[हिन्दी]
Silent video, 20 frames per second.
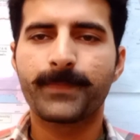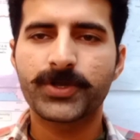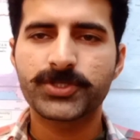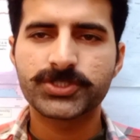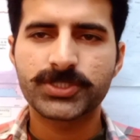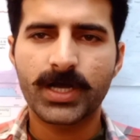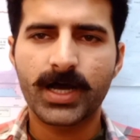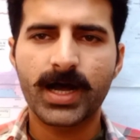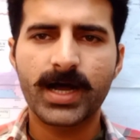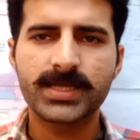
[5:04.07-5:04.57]

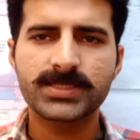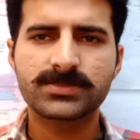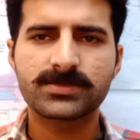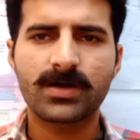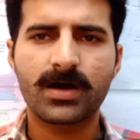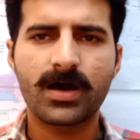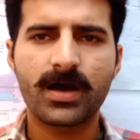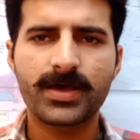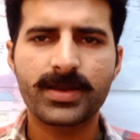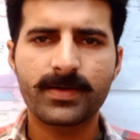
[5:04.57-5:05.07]
50
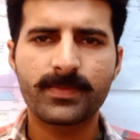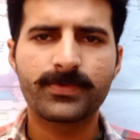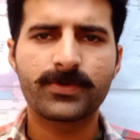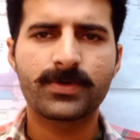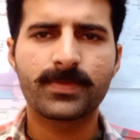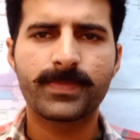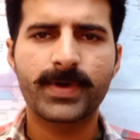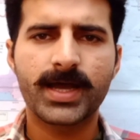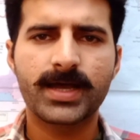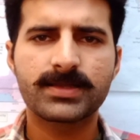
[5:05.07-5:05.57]
अरब
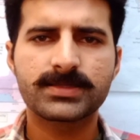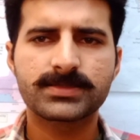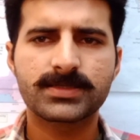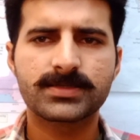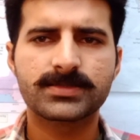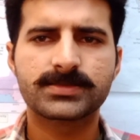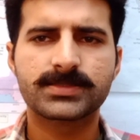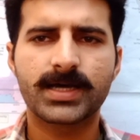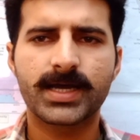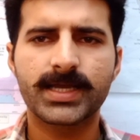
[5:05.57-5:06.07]
रुपए
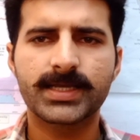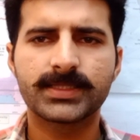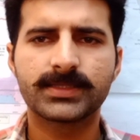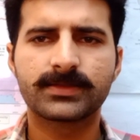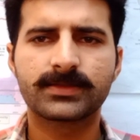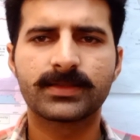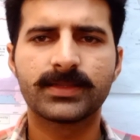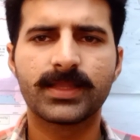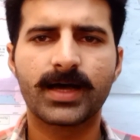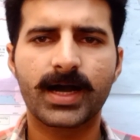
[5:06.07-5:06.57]
से
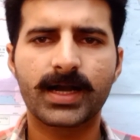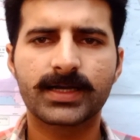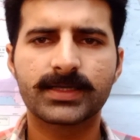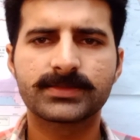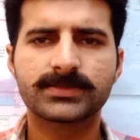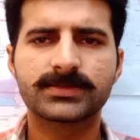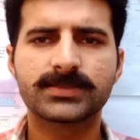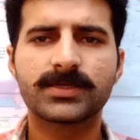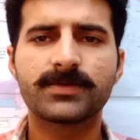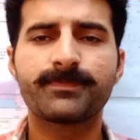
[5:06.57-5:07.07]
जायद
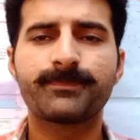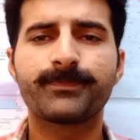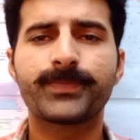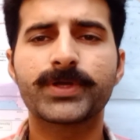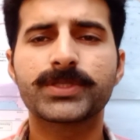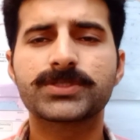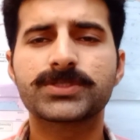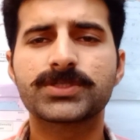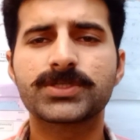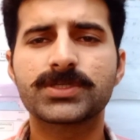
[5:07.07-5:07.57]
लागत से
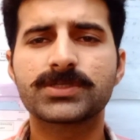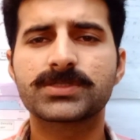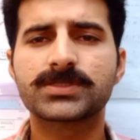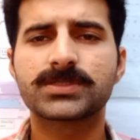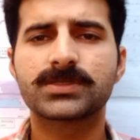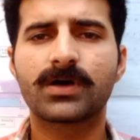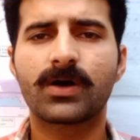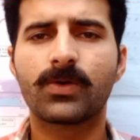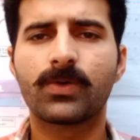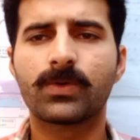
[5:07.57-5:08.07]

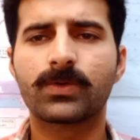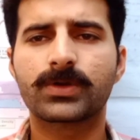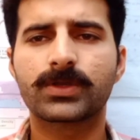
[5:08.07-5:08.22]
2500